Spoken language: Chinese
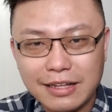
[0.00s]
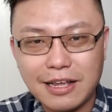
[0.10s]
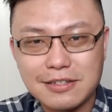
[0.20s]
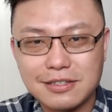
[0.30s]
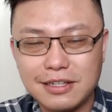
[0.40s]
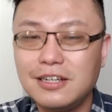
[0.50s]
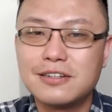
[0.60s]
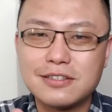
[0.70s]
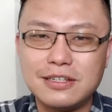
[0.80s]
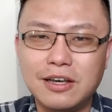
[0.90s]
但是第
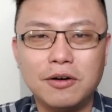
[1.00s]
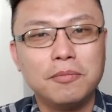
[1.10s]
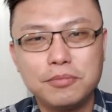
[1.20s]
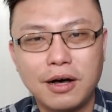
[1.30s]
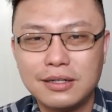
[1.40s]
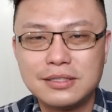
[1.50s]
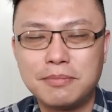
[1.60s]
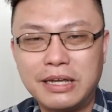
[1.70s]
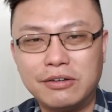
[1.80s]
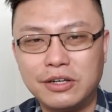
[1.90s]
二次以后，不好意思
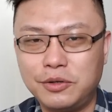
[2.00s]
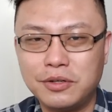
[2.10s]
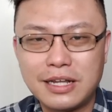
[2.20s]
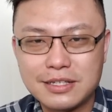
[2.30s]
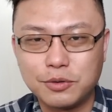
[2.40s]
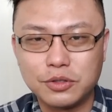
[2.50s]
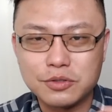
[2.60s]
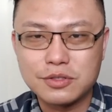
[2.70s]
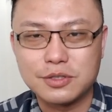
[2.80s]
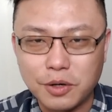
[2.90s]
没有了，因为它这个活动
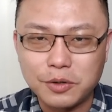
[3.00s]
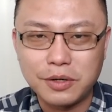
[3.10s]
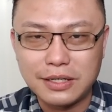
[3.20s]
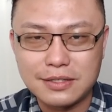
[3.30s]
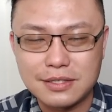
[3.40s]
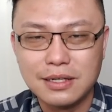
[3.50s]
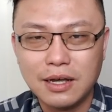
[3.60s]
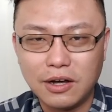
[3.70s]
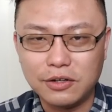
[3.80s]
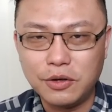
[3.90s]
就只回馈一次
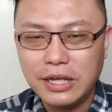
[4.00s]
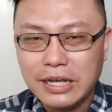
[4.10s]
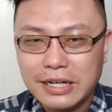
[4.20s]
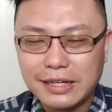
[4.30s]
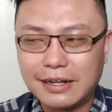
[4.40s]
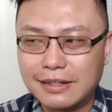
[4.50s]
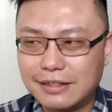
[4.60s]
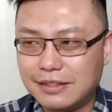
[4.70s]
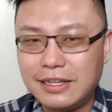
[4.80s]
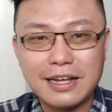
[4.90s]
哦。因为
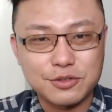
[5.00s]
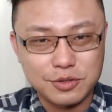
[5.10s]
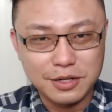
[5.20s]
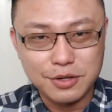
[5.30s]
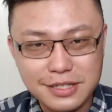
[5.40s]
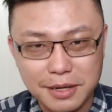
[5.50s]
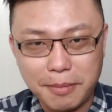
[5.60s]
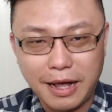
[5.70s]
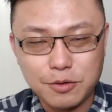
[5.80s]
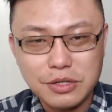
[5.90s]
呃，银行总是要钱
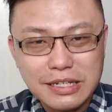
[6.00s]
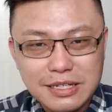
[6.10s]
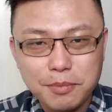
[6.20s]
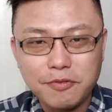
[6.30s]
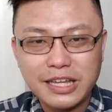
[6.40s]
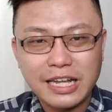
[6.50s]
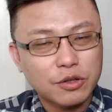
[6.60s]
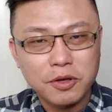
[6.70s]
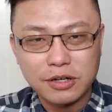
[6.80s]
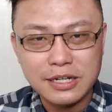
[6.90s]
嘛，好，所以你这部分他
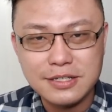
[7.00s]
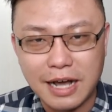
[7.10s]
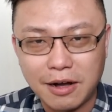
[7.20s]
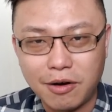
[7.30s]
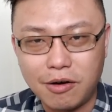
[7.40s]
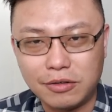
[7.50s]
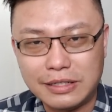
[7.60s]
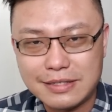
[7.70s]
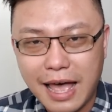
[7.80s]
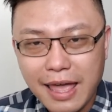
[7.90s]
都没有跟你讲哦。
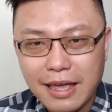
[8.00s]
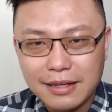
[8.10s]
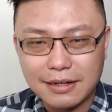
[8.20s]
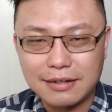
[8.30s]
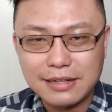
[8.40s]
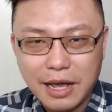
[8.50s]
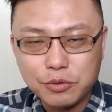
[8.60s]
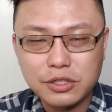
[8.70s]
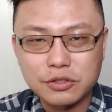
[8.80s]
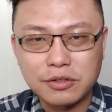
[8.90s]
你在呃开
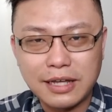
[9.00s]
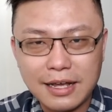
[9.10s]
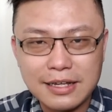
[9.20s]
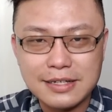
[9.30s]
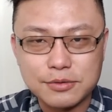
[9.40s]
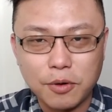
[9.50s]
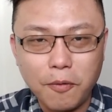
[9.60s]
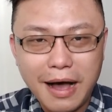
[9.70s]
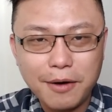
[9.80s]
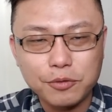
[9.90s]
户的时候，你看跟你讲说，
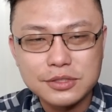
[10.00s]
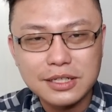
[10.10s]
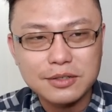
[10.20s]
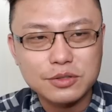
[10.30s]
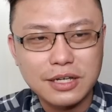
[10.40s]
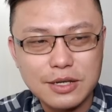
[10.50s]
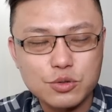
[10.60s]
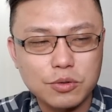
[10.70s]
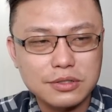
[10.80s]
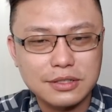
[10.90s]
哇，我这个可以
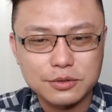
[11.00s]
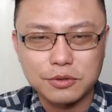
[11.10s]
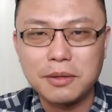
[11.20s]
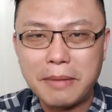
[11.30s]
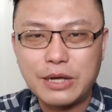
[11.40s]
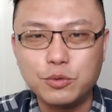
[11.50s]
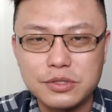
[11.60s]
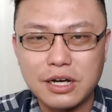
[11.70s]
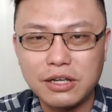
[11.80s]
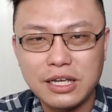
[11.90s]
做这个所谓的美股
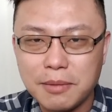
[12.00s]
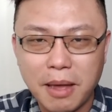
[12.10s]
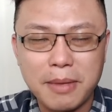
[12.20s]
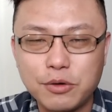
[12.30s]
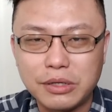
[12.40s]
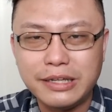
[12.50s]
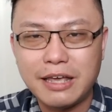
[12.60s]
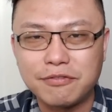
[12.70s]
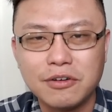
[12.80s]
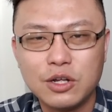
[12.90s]
交易，可以买美股
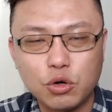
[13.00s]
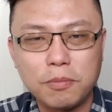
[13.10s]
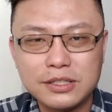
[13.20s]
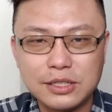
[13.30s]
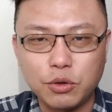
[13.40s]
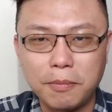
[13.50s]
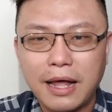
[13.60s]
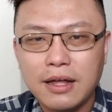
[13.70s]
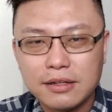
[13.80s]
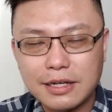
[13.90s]
ETF，多棒，接多
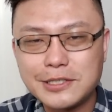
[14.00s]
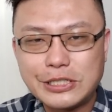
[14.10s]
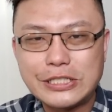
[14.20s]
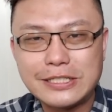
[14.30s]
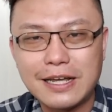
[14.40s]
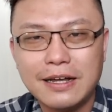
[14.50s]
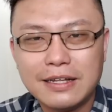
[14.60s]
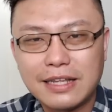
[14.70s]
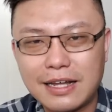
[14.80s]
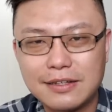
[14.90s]
棒。但是事实上，
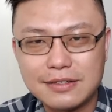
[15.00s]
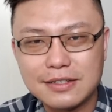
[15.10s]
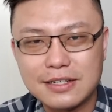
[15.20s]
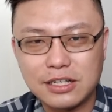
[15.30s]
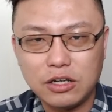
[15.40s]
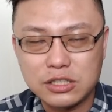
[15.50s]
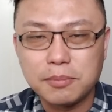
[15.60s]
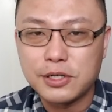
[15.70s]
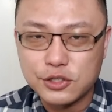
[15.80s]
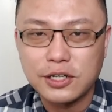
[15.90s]
它的这个交易成
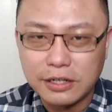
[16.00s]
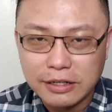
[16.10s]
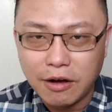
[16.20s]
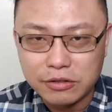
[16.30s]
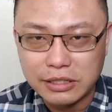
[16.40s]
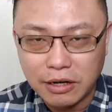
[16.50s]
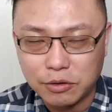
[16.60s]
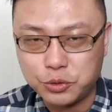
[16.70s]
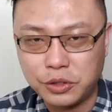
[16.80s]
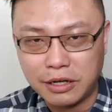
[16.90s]
本是很高的
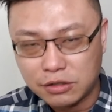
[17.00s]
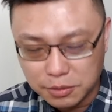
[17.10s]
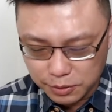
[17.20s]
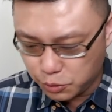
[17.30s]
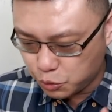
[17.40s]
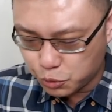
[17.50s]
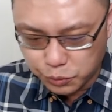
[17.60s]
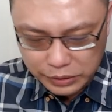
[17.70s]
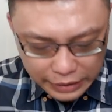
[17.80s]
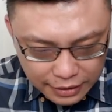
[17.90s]
哦，所以你要特别去注
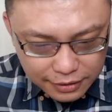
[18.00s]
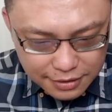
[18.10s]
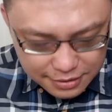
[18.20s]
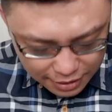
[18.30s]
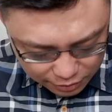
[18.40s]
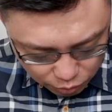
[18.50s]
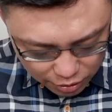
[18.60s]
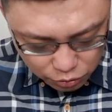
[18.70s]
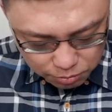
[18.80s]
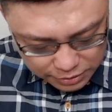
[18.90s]
意。那再来的话
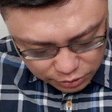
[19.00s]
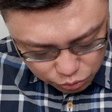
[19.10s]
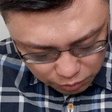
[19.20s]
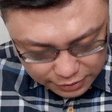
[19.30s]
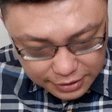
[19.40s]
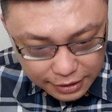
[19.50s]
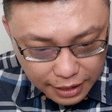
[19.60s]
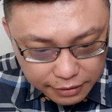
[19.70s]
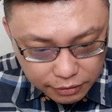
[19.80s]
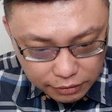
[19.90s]
呢，我们继续往下
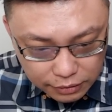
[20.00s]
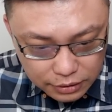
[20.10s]
看哦。